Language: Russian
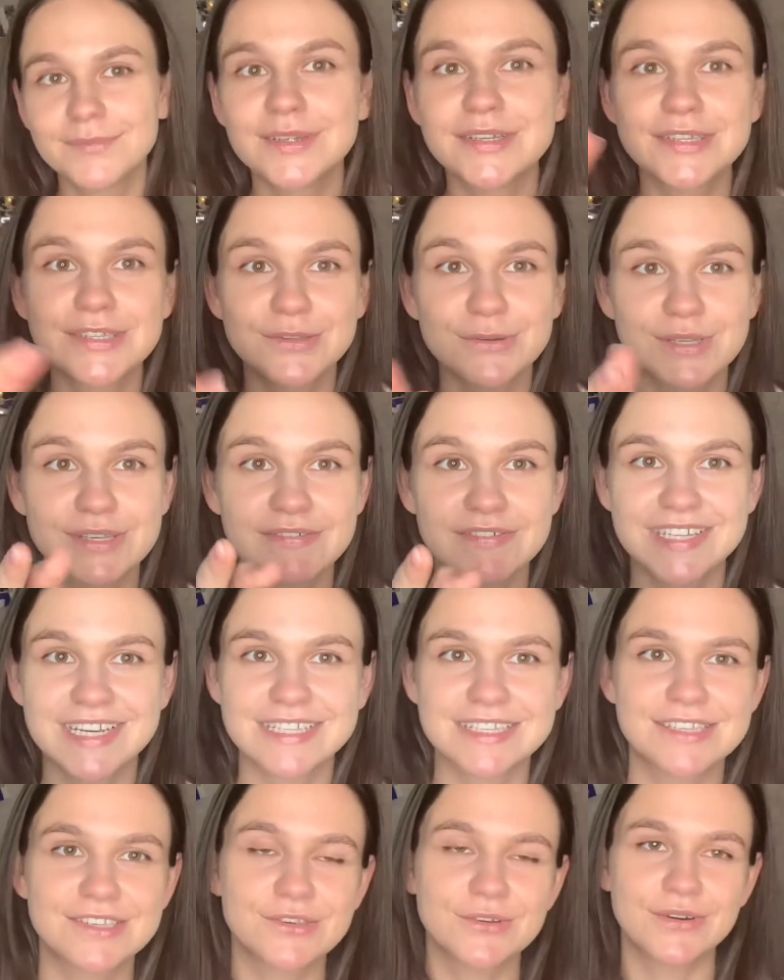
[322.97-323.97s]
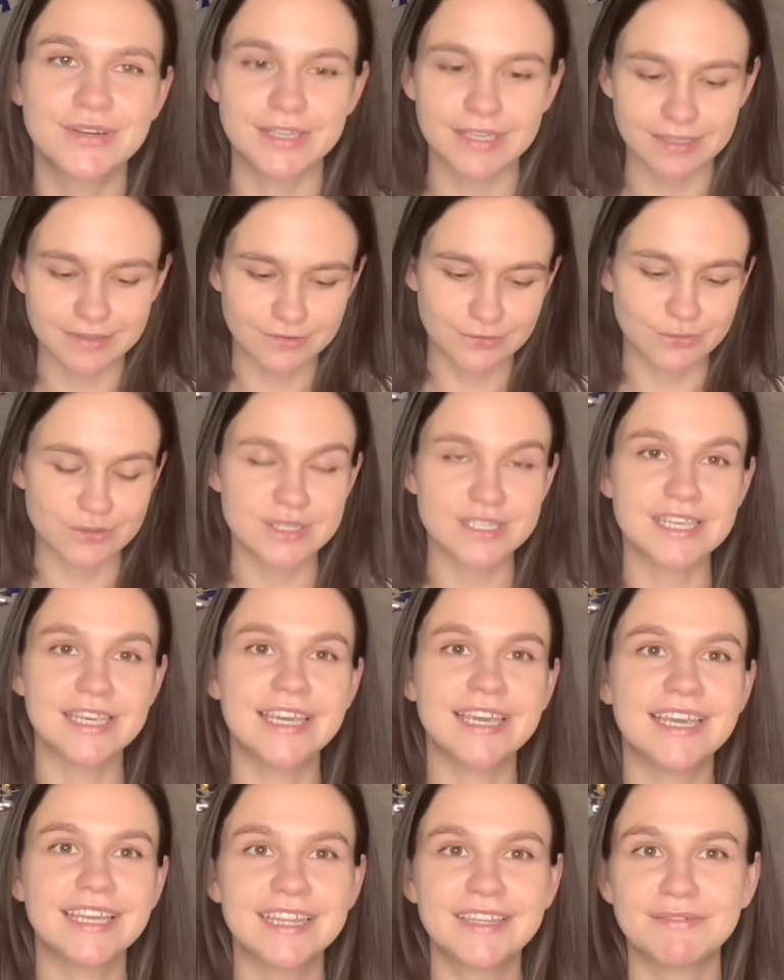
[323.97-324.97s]
119 юаней. То есть
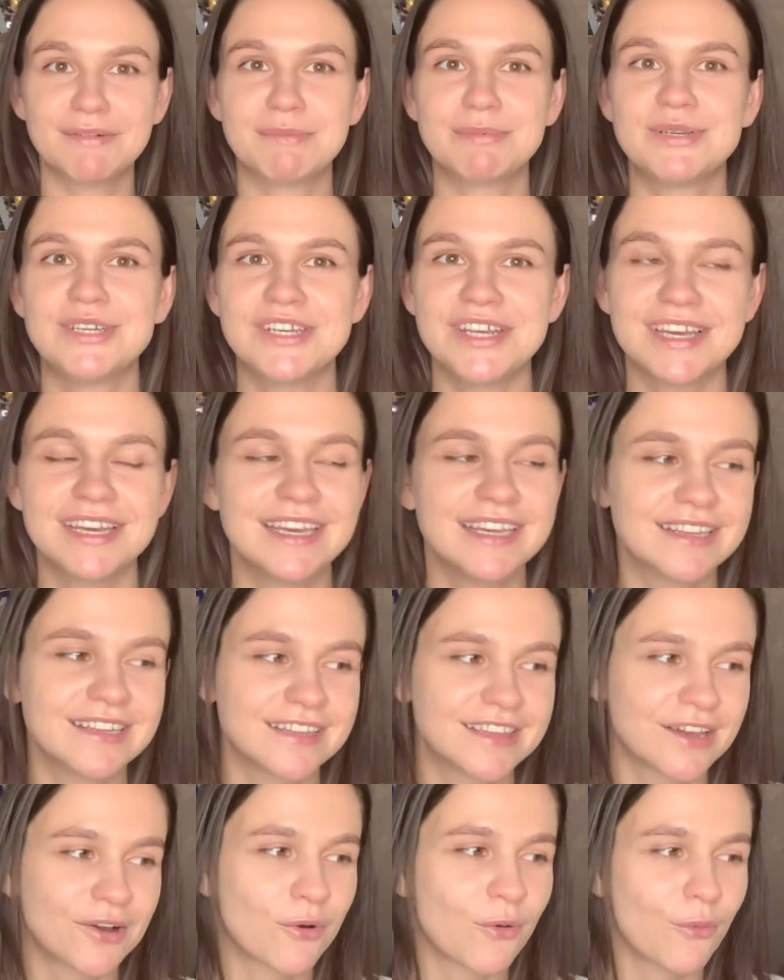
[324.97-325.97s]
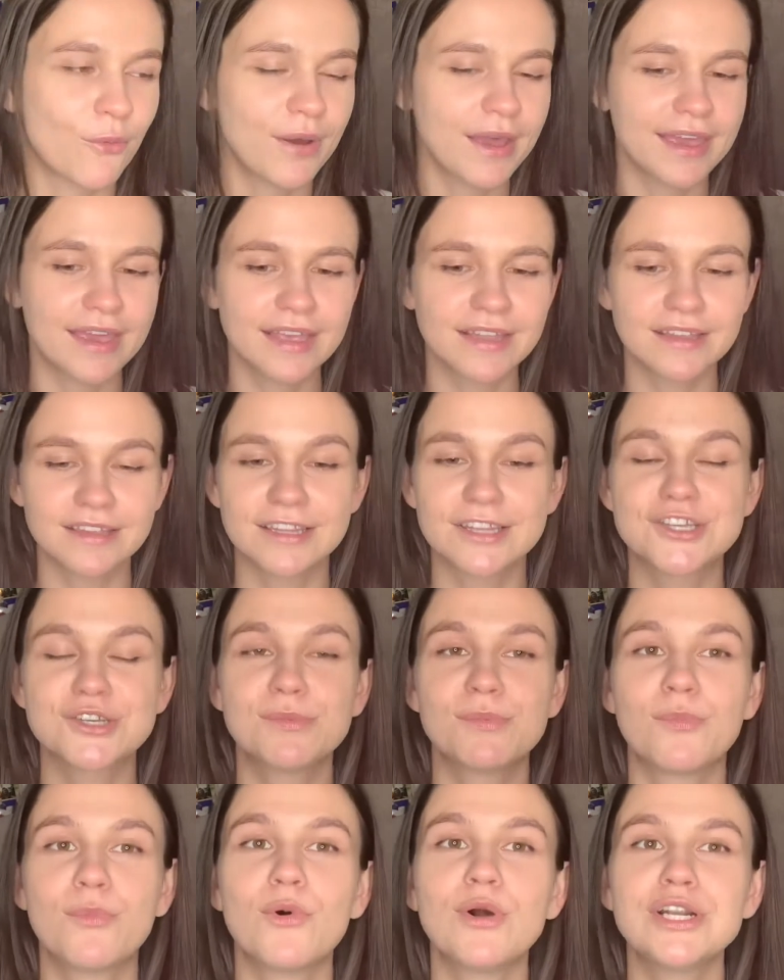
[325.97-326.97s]
это вообще, это такое, это
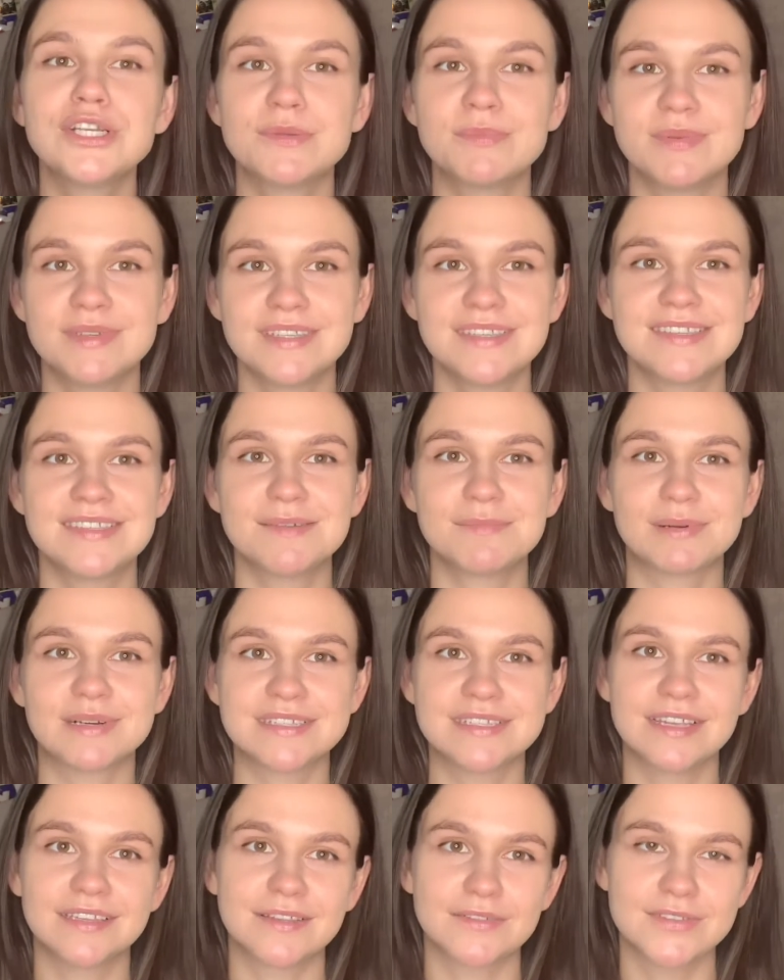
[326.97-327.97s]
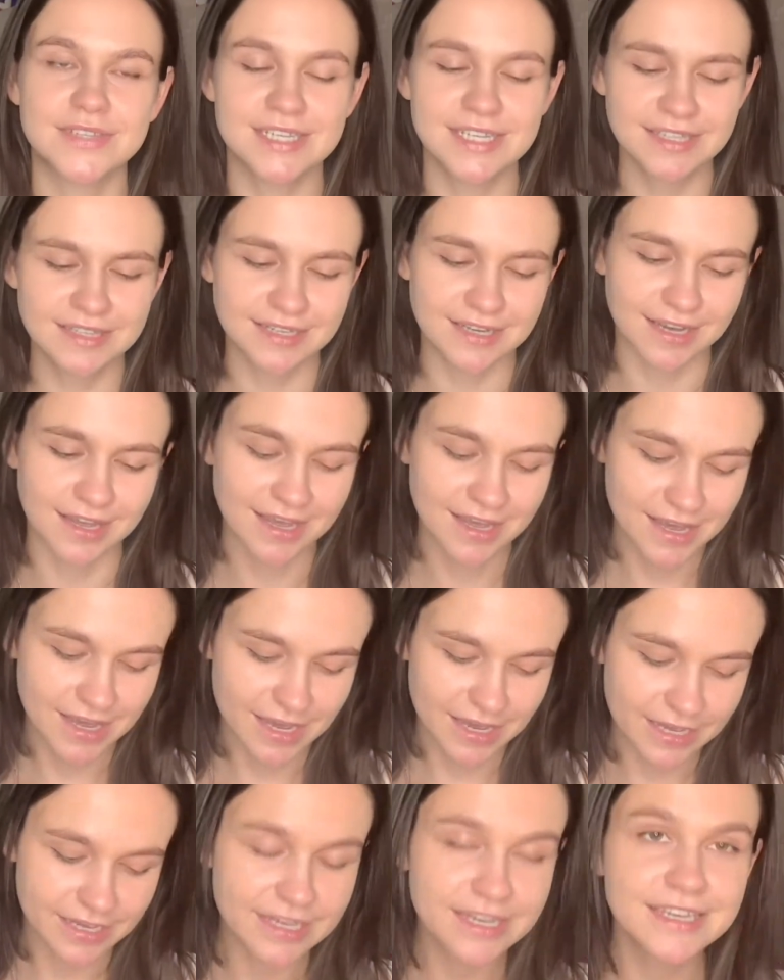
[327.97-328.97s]
даже больше 50% скидка.
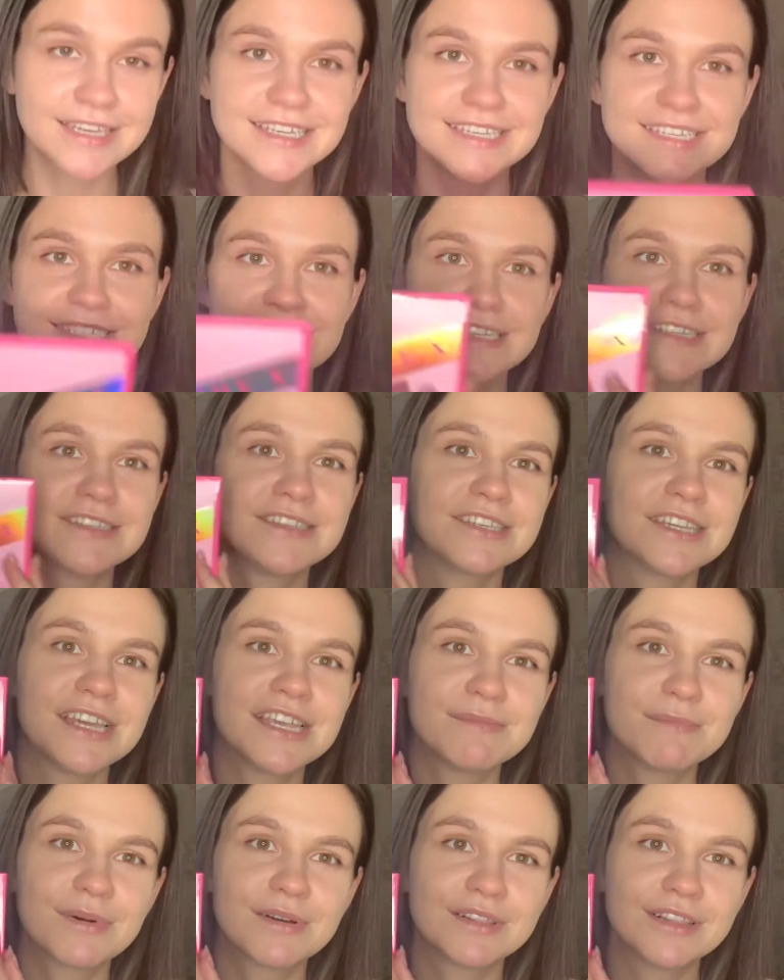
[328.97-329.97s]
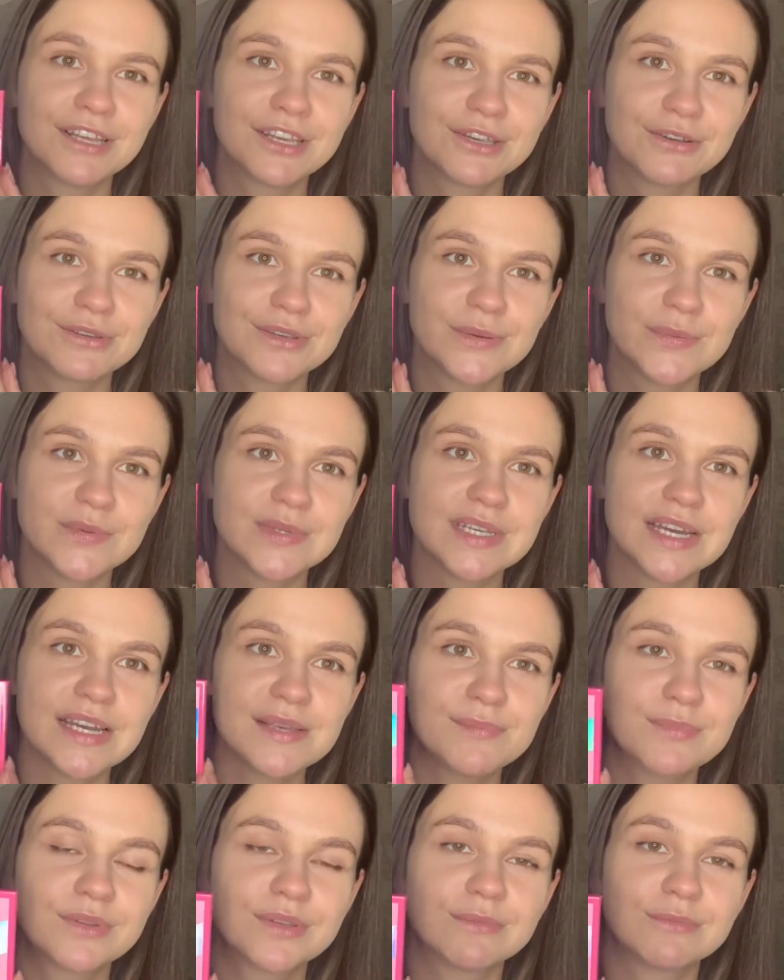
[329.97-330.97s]
И, естественно, я не могла ее не
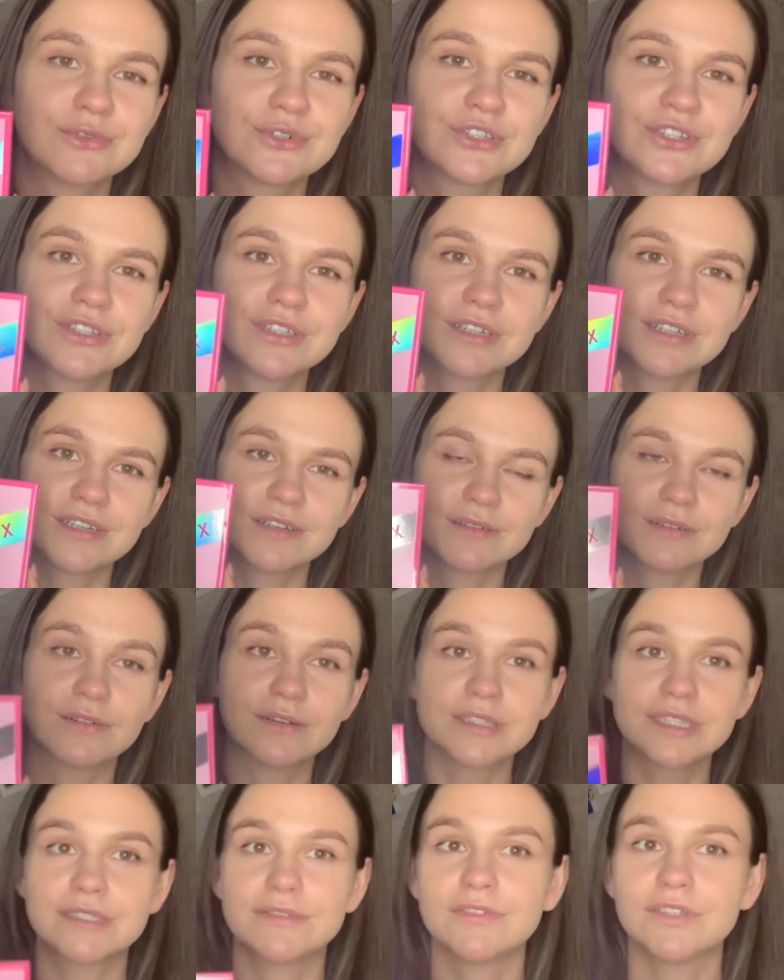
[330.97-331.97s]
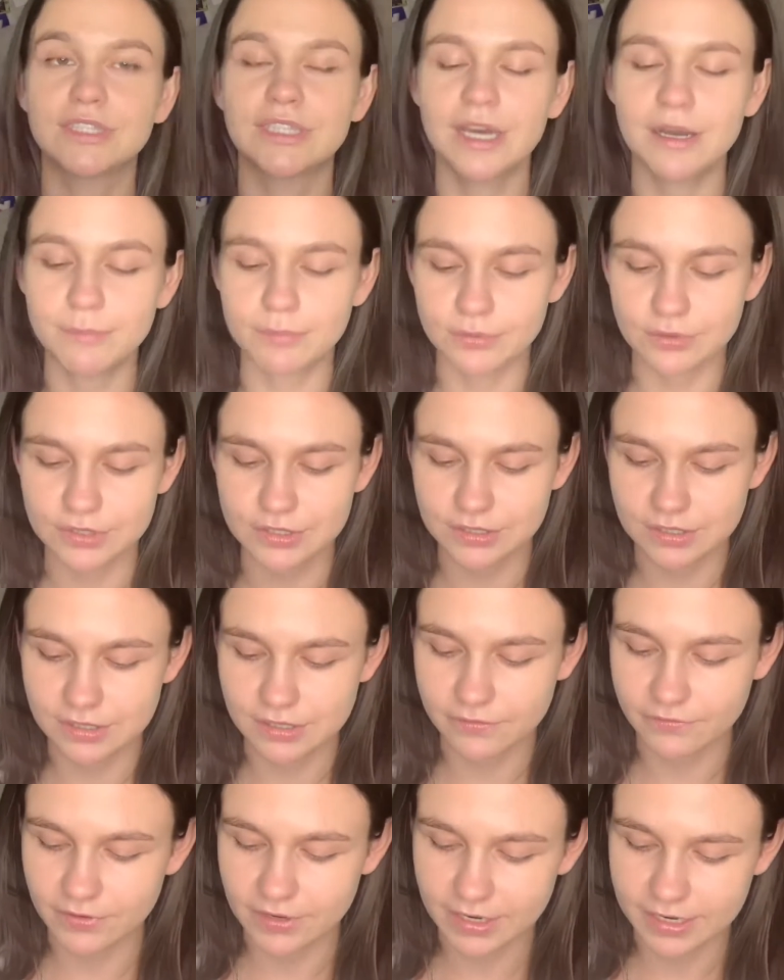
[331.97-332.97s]
взять, потому что цвета просто
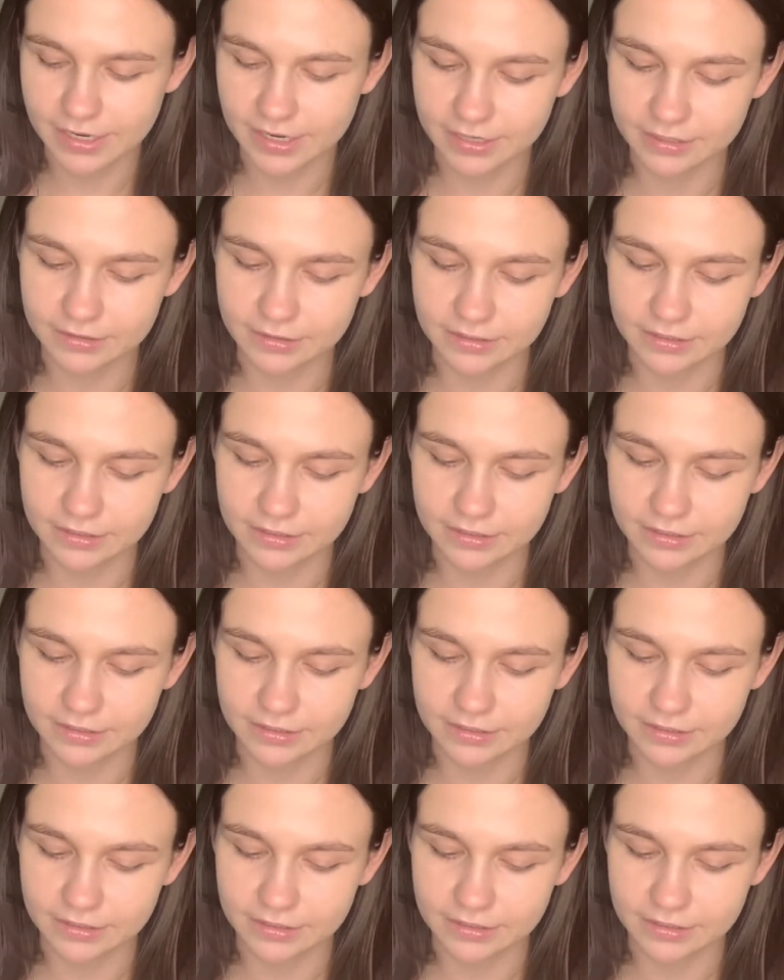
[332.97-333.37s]
невероятной